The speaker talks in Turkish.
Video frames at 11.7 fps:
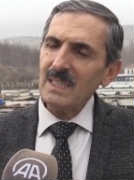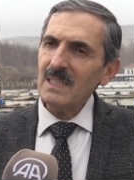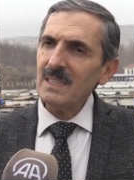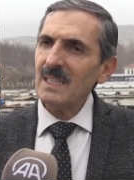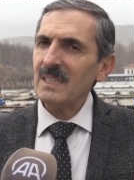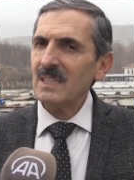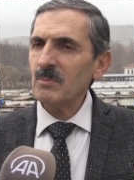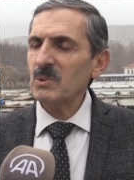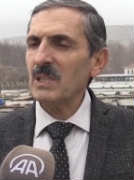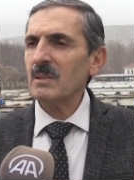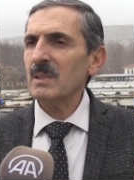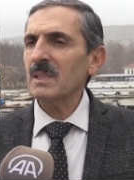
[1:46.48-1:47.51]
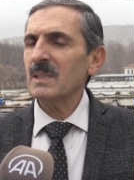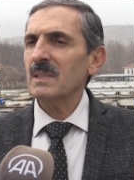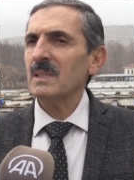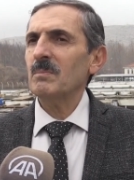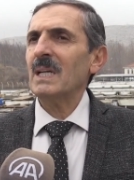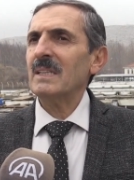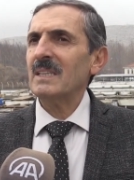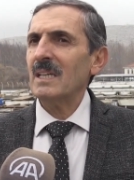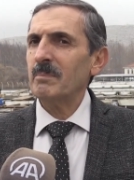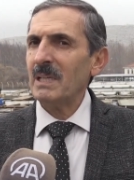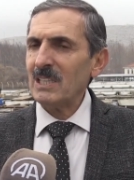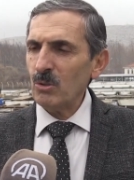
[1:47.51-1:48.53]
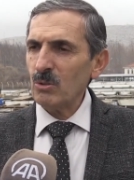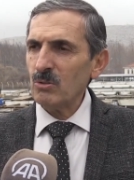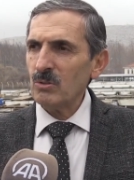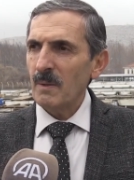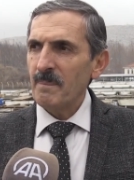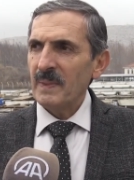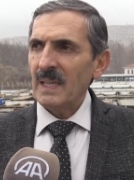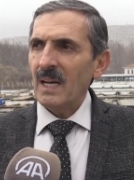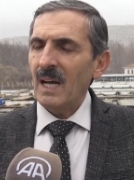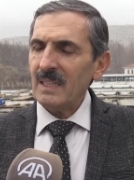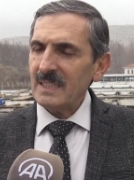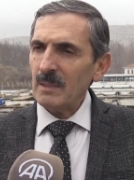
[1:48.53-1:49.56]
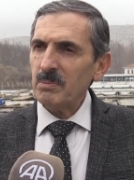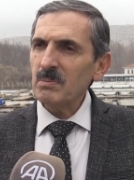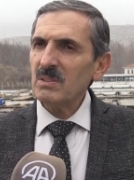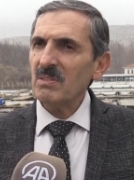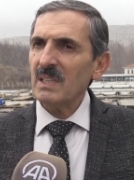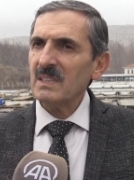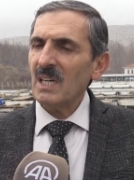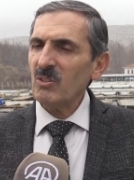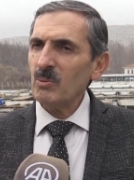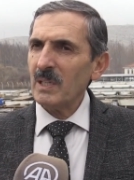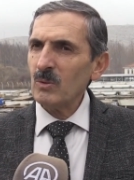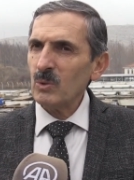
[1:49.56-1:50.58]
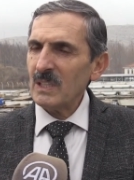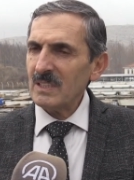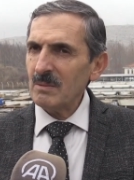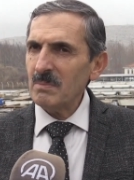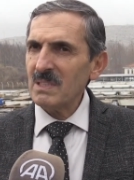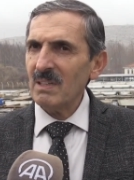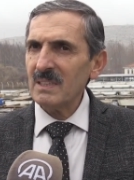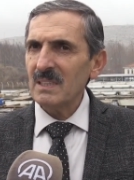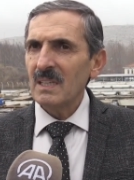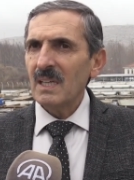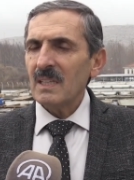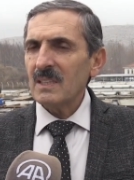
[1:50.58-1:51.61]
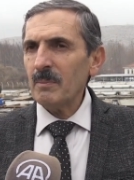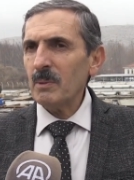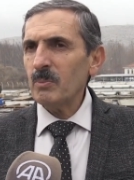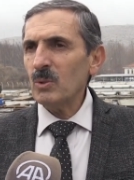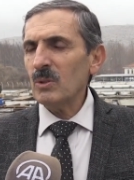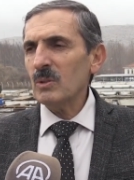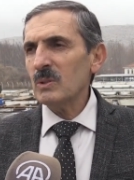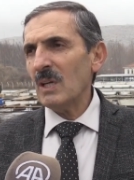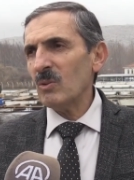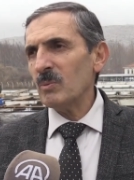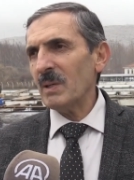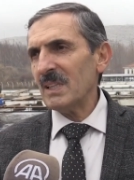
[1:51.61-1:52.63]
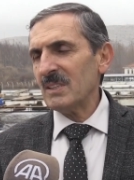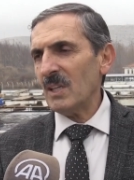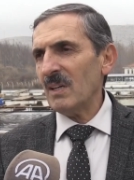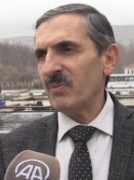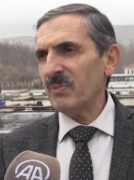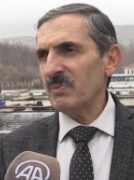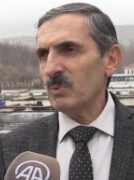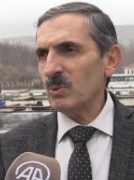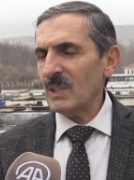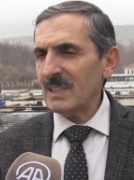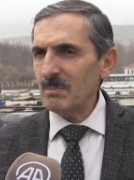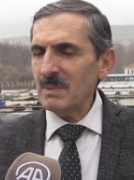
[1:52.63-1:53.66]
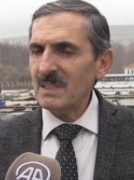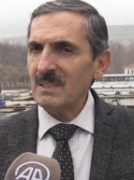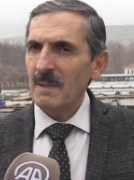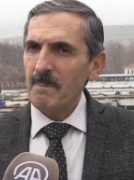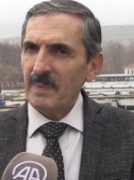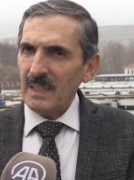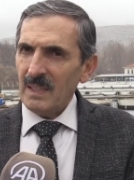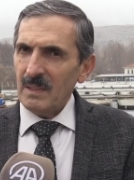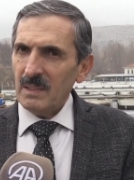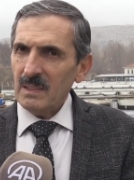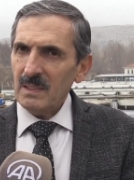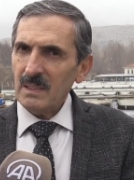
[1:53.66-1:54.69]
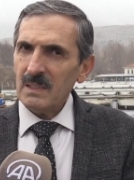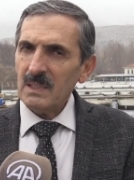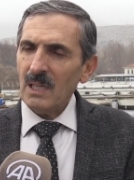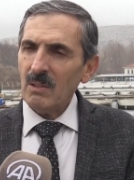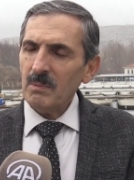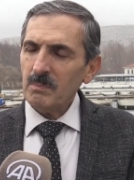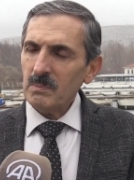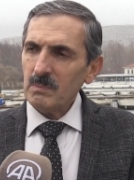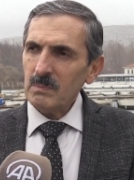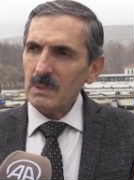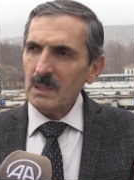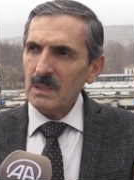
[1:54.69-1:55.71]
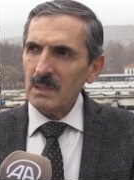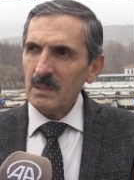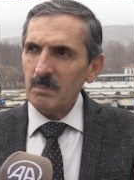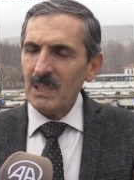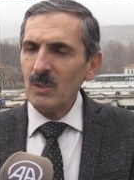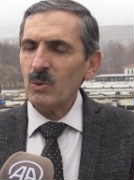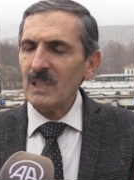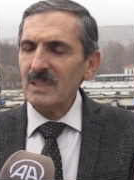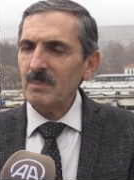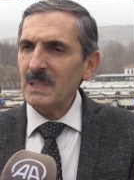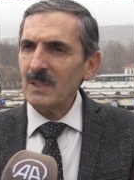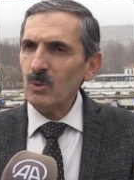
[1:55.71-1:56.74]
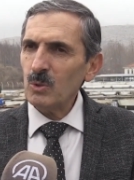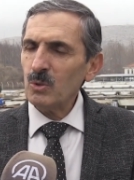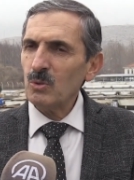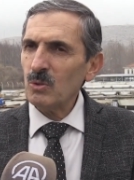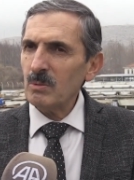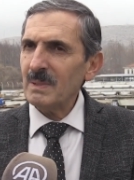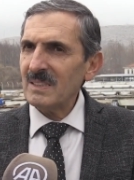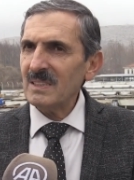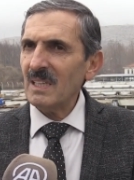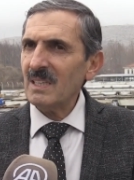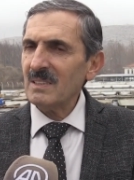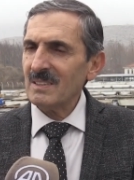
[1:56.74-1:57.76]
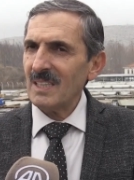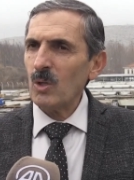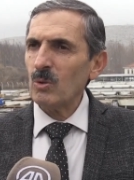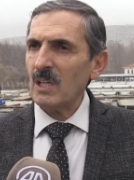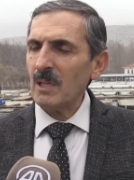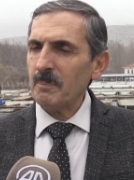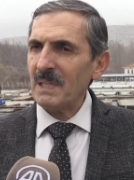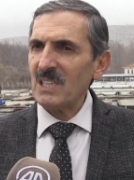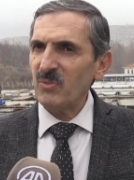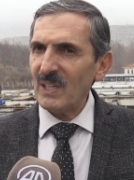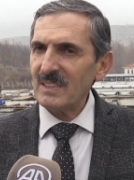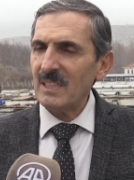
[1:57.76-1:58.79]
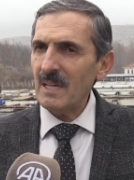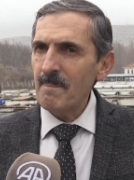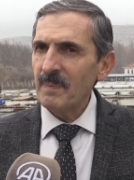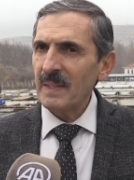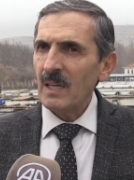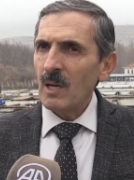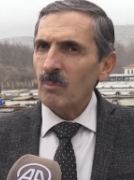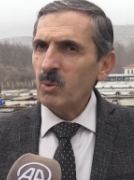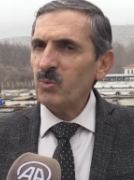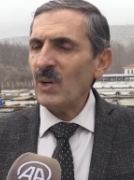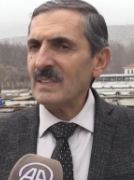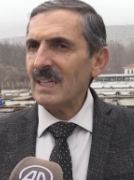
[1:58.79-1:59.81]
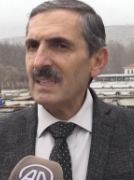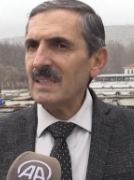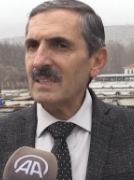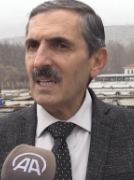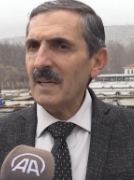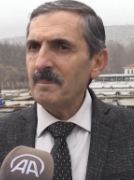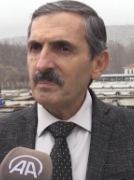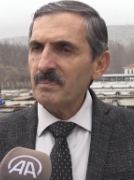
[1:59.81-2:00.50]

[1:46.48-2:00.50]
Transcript: Yeni yatırımcıları Malatya'ya bekliyoruz. Altyapımız var, yavru balık üretimimiz var. Tabi bu yavru balıkta üretimimiz e, ya, e, balık üretimine dönüştürülmesinde sayı olarak biraz fazla. Bu fazlalığı da